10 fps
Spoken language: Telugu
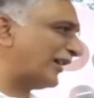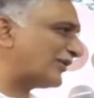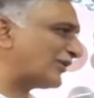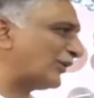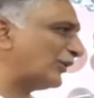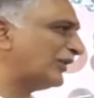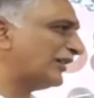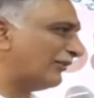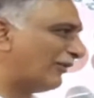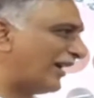నడుస్తూ
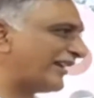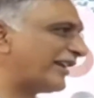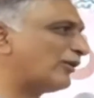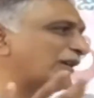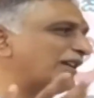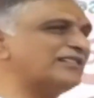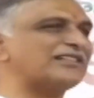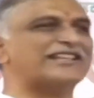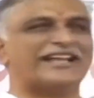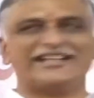వారికి కొండంత
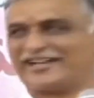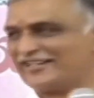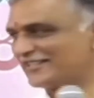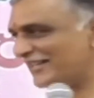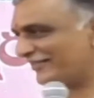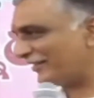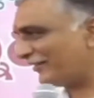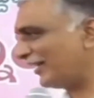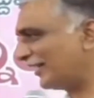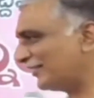ధైర్యాన్ని ఇచ్చినటువంటి
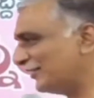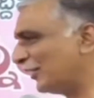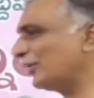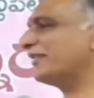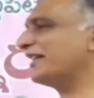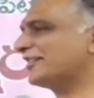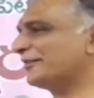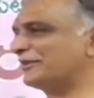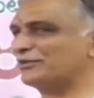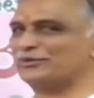వాళ్ళందరూ ఈ వేదిక
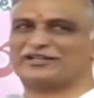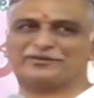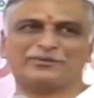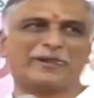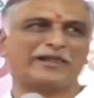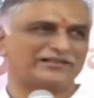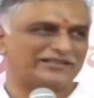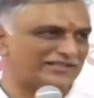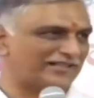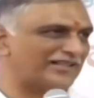మీద ఉండడం
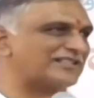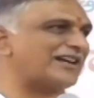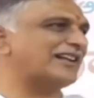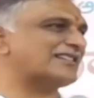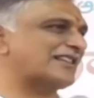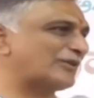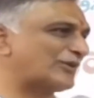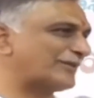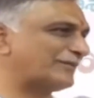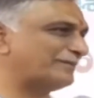నిజంగా చాలా
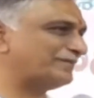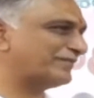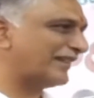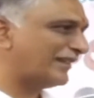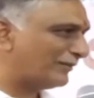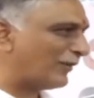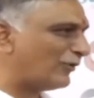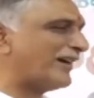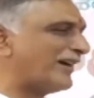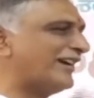సంతోషం మా
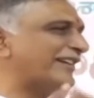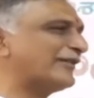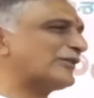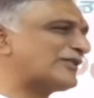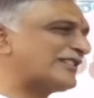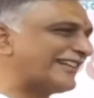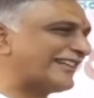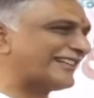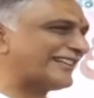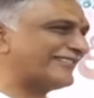ఉమక్క ఈరోజు వచ్చింది
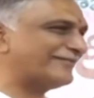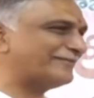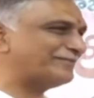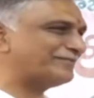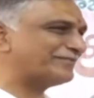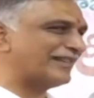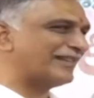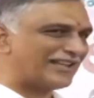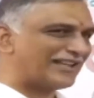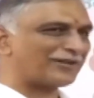ఇక్కడికి
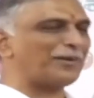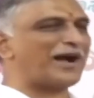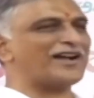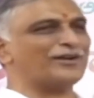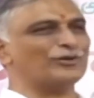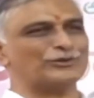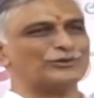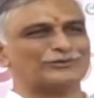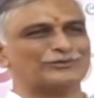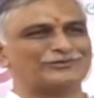నాకు బాగా గుర్తు
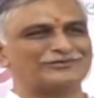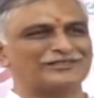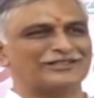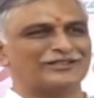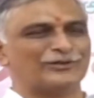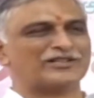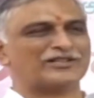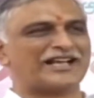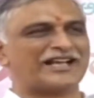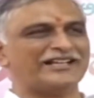
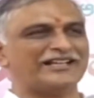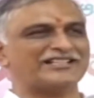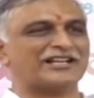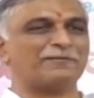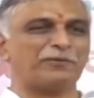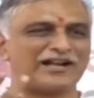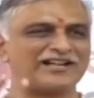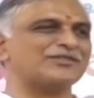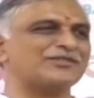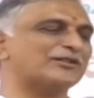ఒకసారి జల
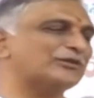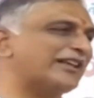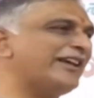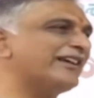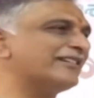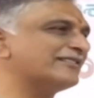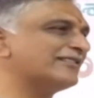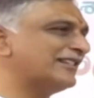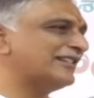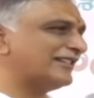పోరాటం జరిగితే
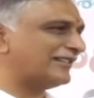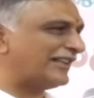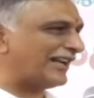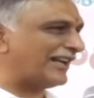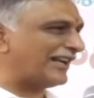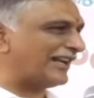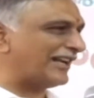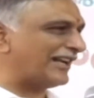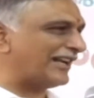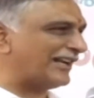నల్లగొండ
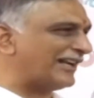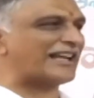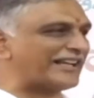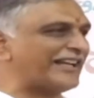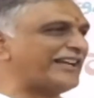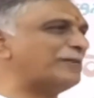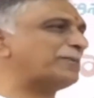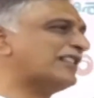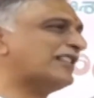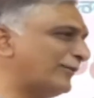జిల్లా నకరేకల్
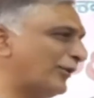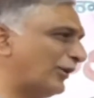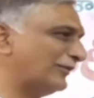ప్రాంతంలో